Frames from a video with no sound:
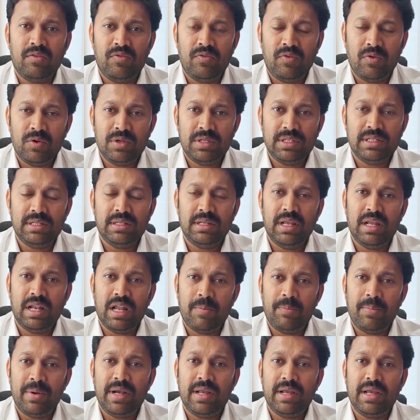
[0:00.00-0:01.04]
ఫోన్ నేను
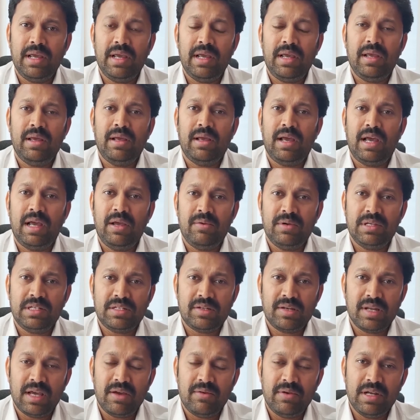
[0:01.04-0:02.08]
అప్పటికే ఐ వాజ్
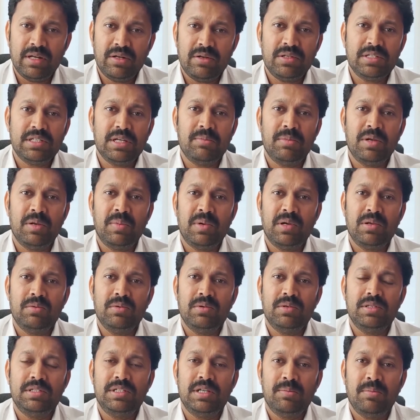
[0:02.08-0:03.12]
ట్రావెలింగ్ టు జమ్మలమడుగు
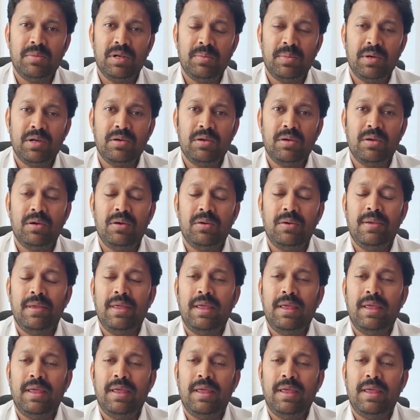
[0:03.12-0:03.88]
జమ్మలమడుగులో